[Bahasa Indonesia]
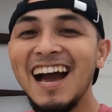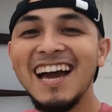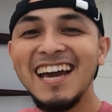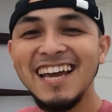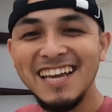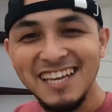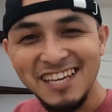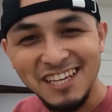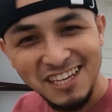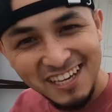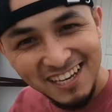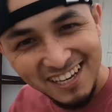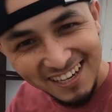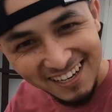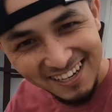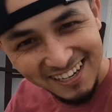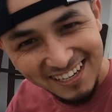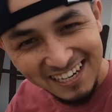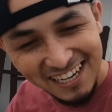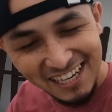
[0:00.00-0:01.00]
ai
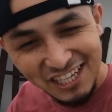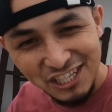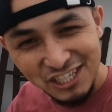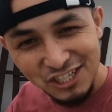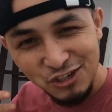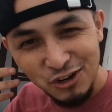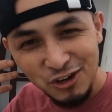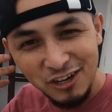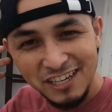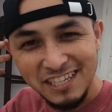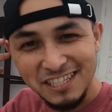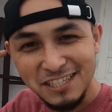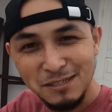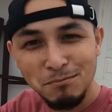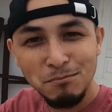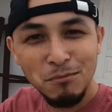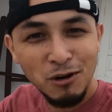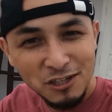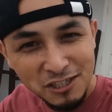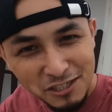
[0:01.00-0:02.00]
eh, laki jong ki
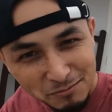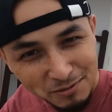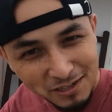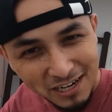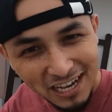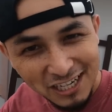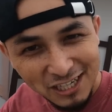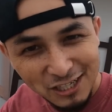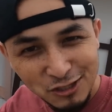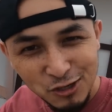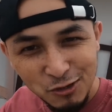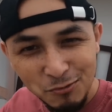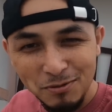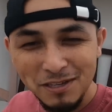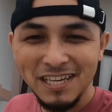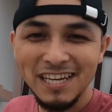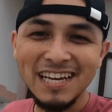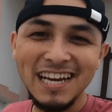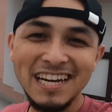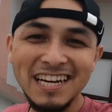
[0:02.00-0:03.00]
sembo jing burkhat ki
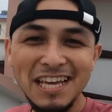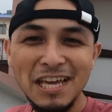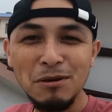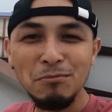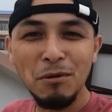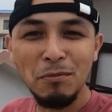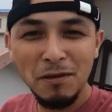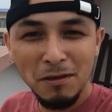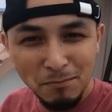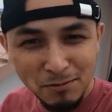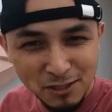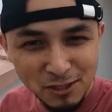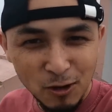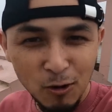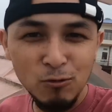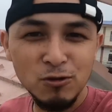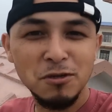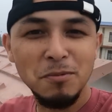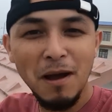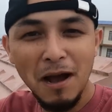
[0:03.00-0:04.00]
jong pi kat ke be pi bis
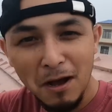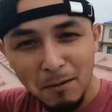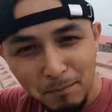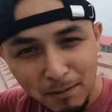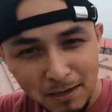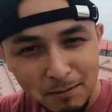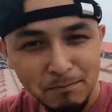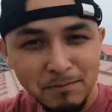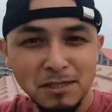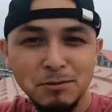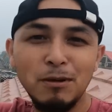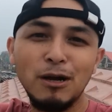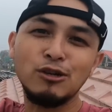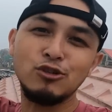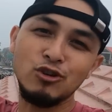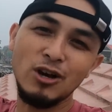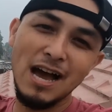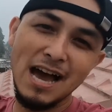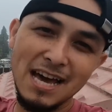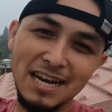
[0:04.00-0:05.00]
ngau spang film ni
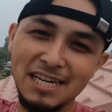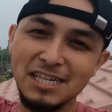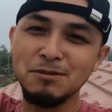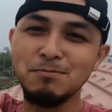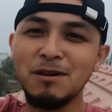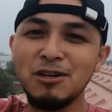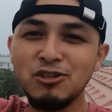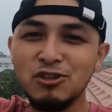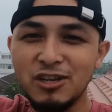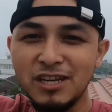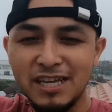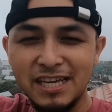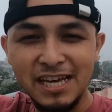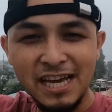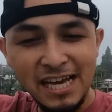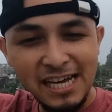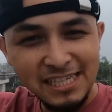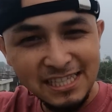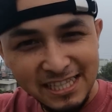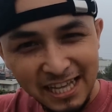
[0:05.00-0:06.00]
spang jonga ni spang jong ki
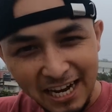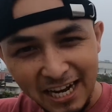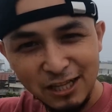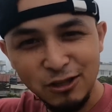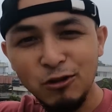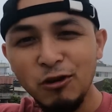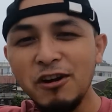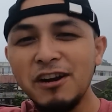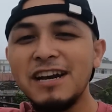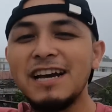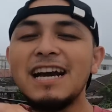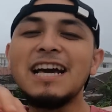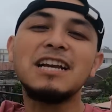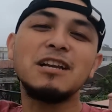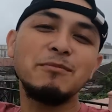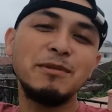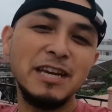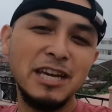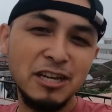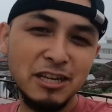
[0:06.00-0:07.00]
director ne
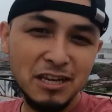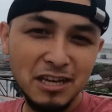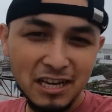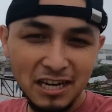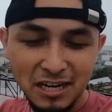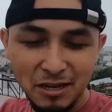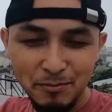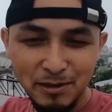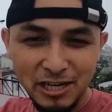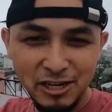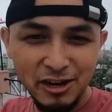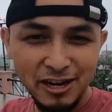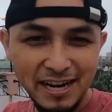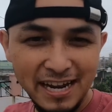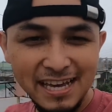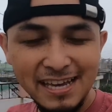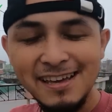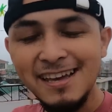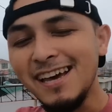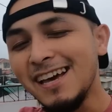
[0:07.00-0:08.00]
kat ke be kat be dan
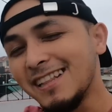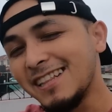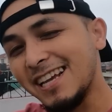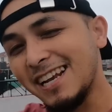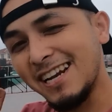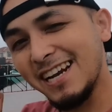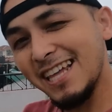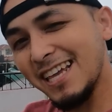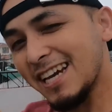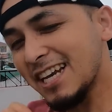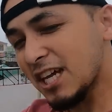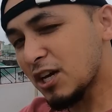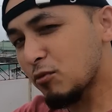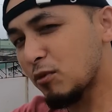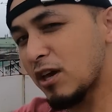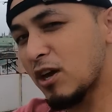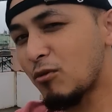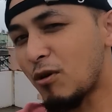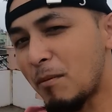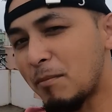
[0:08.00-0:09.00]
ne de ri ni
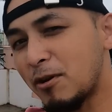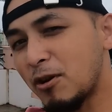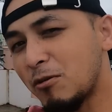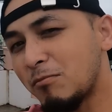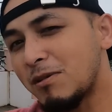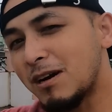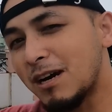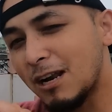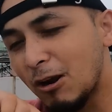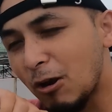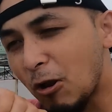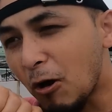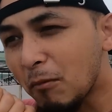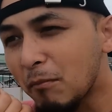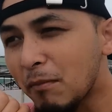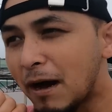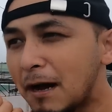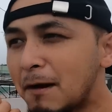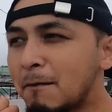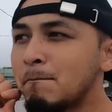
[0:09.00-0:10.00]
ko yang ko benong bakal
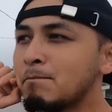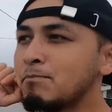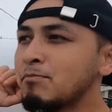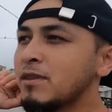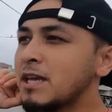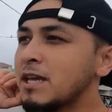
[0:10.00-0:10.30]
long ma,